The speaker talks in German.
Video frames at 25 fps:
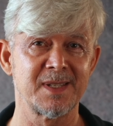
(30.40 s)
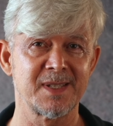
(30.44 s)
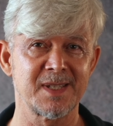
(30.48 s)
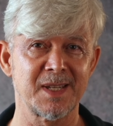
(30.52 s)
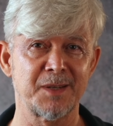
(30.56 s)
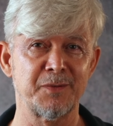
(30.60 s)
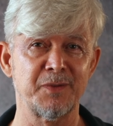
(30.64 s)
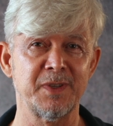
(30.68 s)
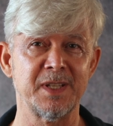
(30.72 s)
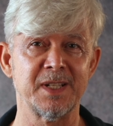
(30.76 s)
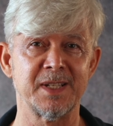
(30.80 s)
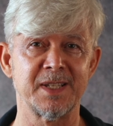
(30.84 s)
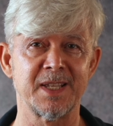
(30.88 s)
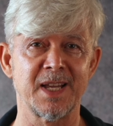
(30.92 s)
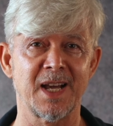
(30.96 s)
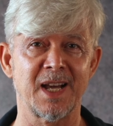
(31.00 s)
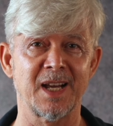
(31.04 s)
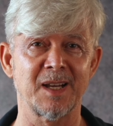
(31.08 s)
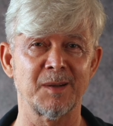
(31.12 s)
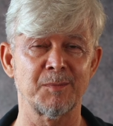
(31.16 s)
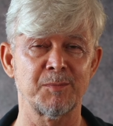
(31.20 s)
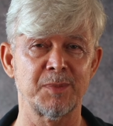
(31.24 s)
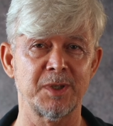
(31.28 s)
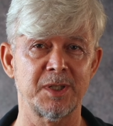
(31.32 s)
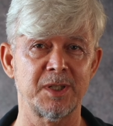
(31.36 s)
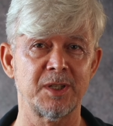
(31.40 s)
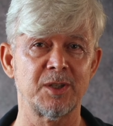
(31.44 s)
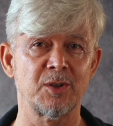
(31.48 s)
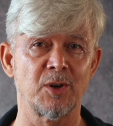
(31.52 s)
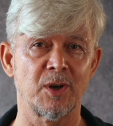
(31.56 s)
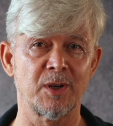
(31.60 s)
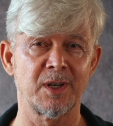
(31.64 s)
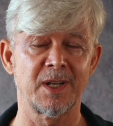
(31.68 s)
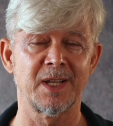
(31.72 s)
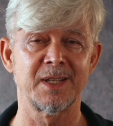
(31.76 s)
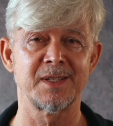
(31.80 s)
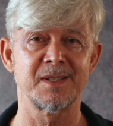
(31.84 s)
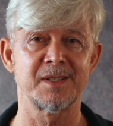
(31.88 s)
Seit vielen Jahren biete ich
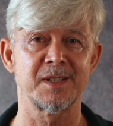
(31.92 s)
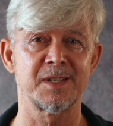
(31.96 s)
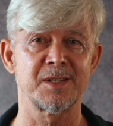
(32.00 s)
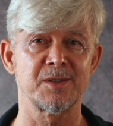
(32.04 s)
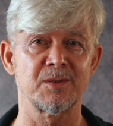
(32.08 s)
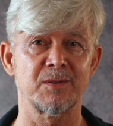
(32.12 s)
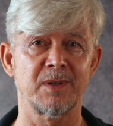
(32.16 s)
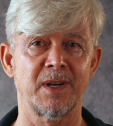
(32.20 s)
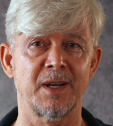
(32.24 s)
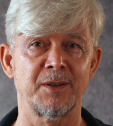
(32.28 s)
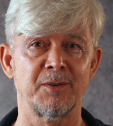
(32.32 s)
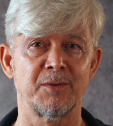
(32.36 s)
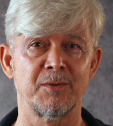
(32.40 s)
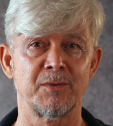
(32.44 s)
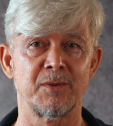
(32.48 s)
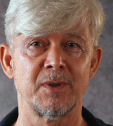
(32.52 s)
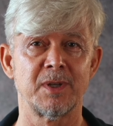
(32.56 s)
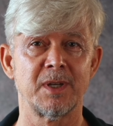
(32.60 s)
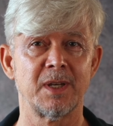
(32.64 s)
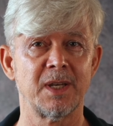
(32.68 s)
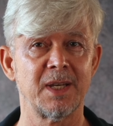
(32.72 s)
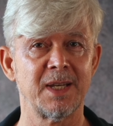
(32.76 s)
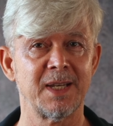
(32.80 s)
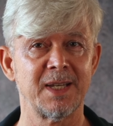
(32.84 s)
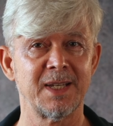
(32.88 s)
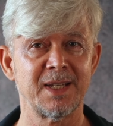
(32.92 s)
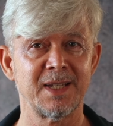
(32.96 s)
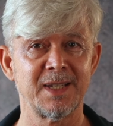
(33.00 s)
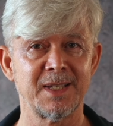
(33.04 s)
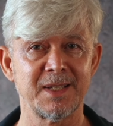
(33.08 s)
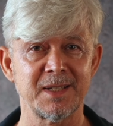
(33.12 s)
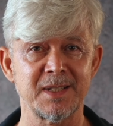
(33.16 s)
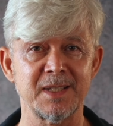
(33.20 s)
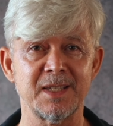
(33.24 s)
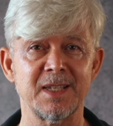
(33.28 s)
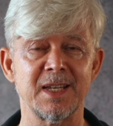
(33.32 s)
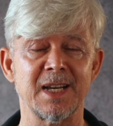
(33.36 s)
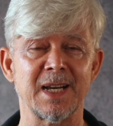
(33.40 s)
Online-Sitzungen an.
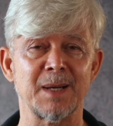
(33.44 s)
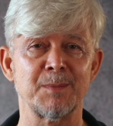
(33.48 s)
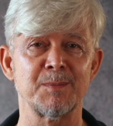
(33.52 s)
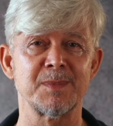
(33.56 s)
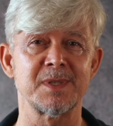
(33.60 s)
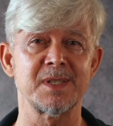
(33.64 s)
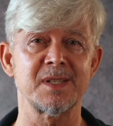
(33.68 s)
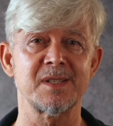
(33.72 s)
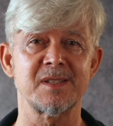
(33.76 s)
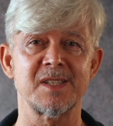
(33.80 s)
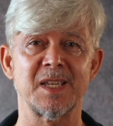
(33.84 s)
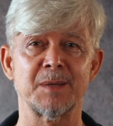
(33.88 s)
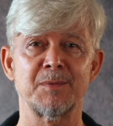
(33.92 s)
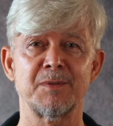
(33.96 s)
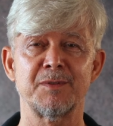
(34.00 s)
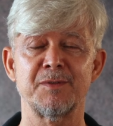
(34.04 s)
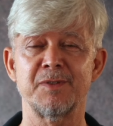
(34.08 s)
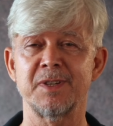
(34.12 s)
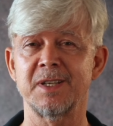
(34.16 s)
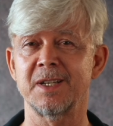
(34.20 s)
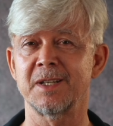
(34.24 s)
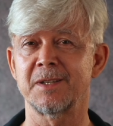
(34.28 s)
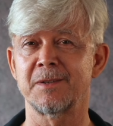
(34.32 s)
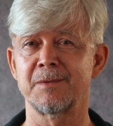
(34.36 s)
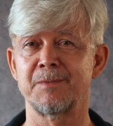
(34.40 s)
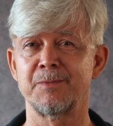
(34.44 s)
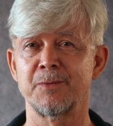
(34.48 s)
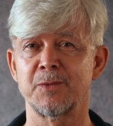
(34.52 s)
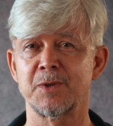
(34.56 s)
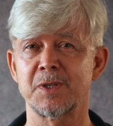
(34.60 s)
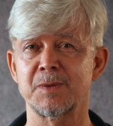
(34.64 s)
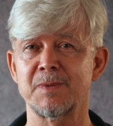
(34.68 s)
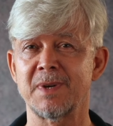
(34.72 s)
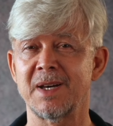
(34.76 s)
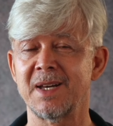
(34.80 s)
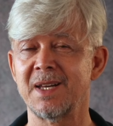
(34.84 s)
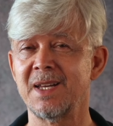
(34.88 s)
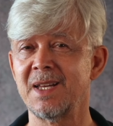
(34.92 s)
Die haben sich sehr bewährt. Und
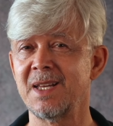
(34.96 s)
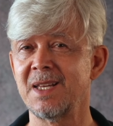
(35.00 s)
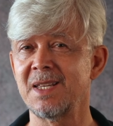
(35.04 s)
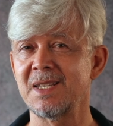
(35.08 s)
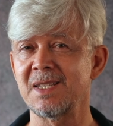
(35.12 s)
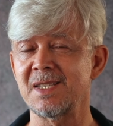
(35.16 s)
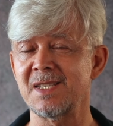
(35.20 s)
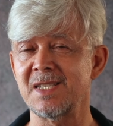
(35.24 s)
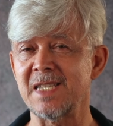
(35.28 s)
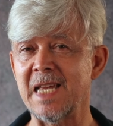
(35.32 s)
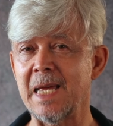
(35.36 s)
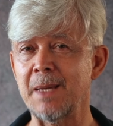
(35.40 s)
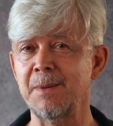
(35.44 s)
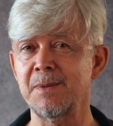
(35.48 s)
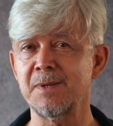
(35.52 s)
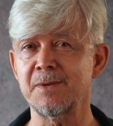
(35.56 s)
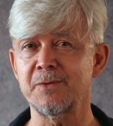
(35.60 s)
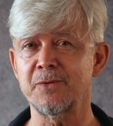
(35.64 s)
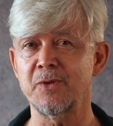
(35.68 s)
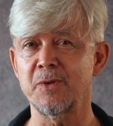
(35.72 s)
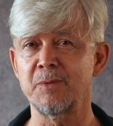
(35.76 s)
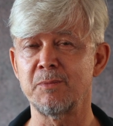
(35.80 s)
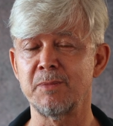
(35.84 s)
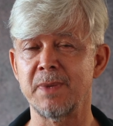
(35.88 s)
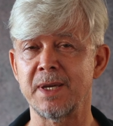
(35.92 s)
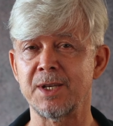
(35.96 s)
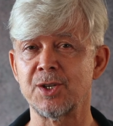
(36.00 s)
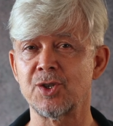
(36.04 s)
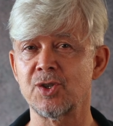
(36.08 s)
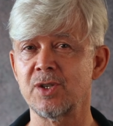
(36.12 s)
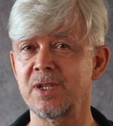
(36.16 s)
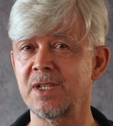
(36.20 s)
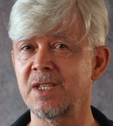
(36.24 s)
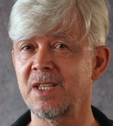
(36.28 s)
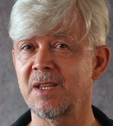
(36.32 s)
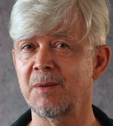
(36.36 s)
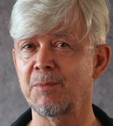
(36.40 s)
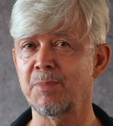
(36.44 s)
zwar selbst für
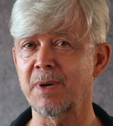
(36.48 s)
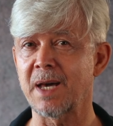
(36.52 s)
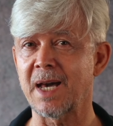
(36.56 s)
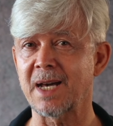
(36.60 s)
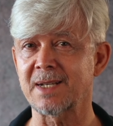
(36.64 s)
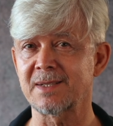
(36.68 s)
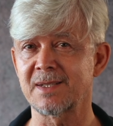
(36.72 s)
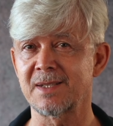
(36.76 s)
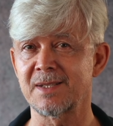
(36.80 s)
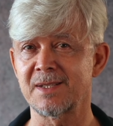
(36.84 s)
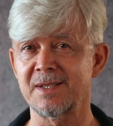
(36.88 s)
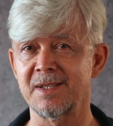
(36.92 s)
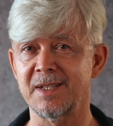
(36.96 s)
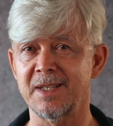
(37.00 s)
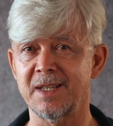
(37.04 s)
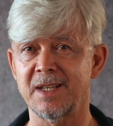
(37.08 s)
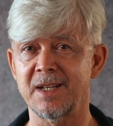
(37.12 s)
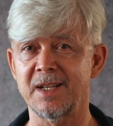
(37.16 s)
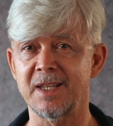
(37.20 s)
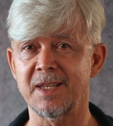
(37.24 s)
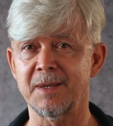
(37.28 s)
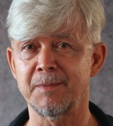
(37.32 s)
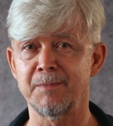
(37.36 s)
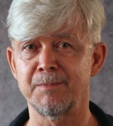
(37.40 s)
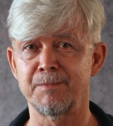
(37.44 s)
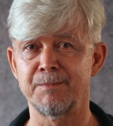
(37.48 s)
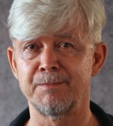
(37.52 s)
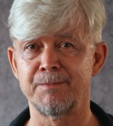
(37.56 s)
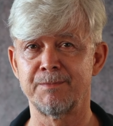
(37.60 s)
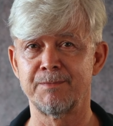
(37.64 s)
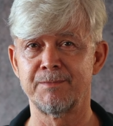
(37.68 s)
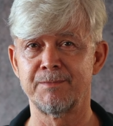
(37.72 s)
Menschen, die in Praxisnähe leben.